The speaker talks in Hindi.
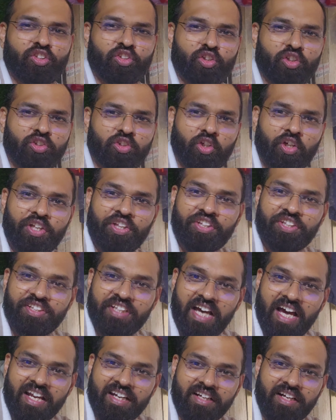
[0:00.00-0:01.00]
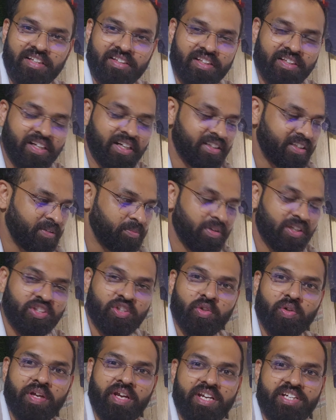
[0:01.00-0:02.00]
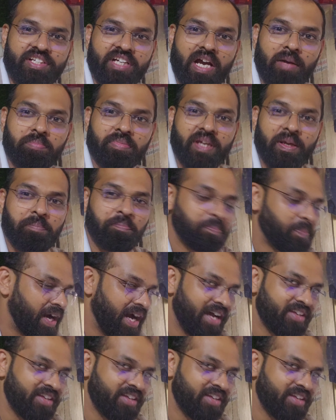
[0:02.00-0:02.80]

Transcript: सो दोस्तों इंतज़ार करते करते बज चुके हैं शाम के